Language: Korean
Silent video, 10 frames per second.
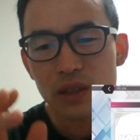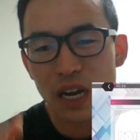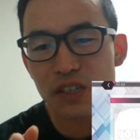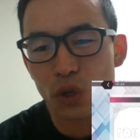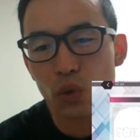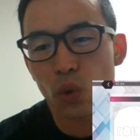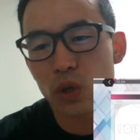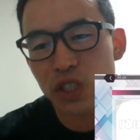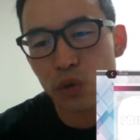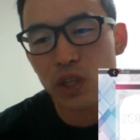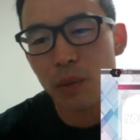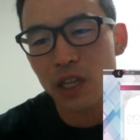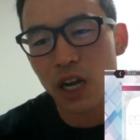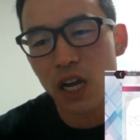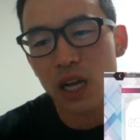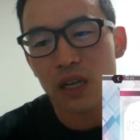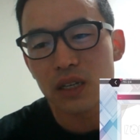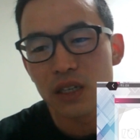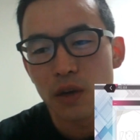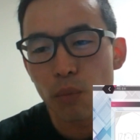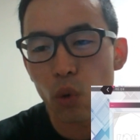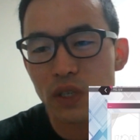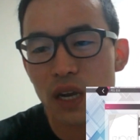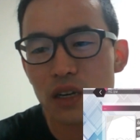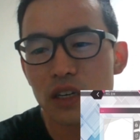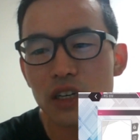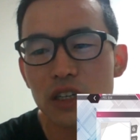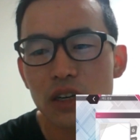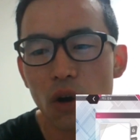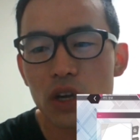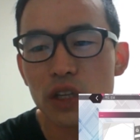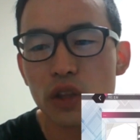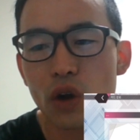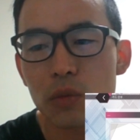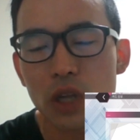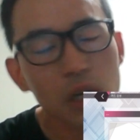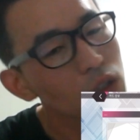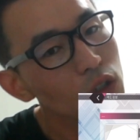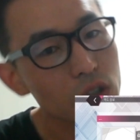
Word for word: 달성도를 채울 때마다 보상을 얻게 된다고 합니다.